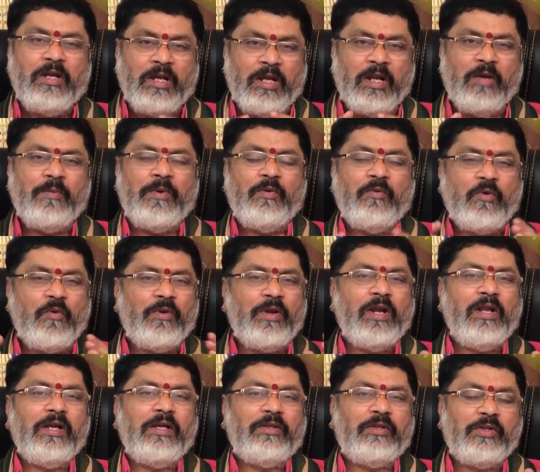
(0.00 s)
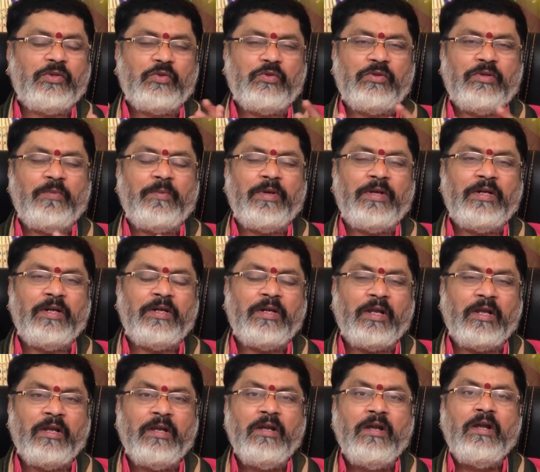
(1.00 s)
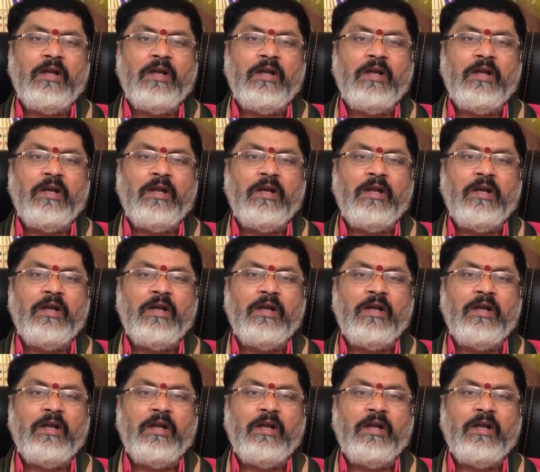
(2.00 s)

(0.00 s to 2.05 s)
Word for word: ఇలా మనం ఓవరాల్గా తీసుకున్నప్పుడు ఏంటంటే